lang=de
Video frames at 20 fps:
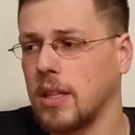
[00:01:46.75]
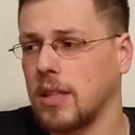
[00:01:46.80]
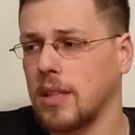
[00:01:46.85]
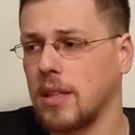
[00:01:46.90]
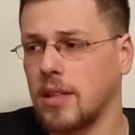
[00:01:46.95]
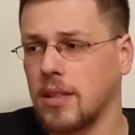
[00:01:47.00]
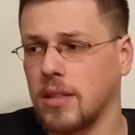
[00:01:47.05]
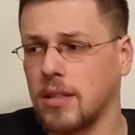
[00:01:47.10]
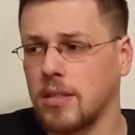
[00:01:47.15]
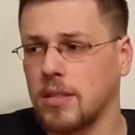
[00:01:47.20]

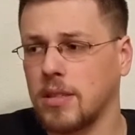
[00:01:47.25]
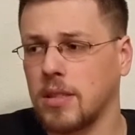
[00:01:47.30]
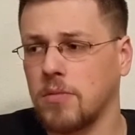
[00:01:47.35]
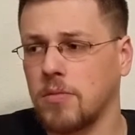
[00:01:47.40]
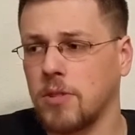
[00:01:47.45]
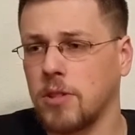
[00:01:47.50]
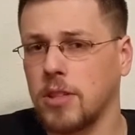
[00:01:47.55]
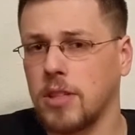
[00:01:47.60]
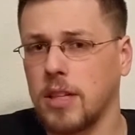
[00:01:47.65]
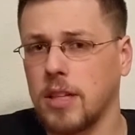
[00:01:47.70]
Dann
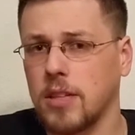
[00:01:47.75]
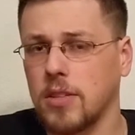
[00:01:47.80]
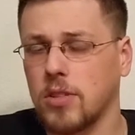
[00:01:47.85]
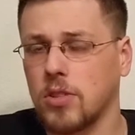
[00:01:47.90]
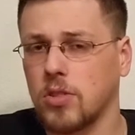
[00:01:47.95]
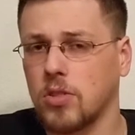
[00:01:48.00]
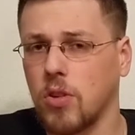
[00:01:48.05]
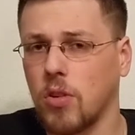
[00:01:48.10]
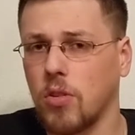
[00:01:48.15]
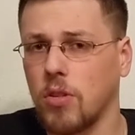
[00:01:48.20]
sind wir da
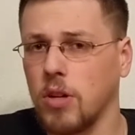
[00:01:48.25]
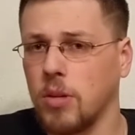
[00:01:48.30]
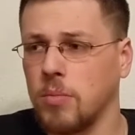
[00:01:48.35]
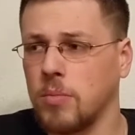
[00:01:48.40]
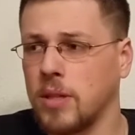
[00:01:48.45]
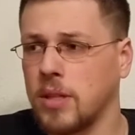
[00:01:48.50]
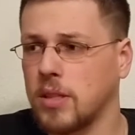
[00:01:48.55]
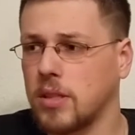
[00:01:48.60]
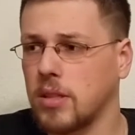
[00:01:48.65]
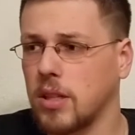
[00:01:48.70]

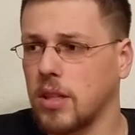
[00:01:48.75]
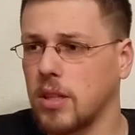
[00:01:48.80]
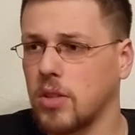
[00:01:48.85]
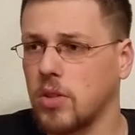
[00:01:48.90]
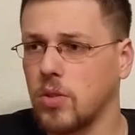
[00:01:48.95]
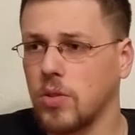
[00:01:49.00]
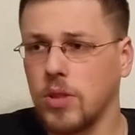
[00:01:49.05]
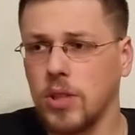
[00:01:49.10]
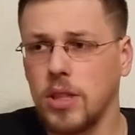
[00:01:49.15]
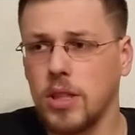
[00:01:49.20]
storymäßig
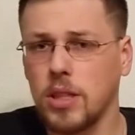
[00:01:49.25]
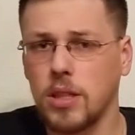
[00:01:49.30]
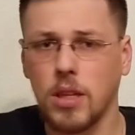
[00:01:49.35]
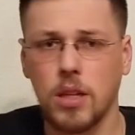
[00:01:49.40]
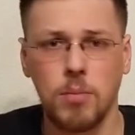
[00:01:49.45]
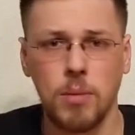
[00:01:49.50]
durch.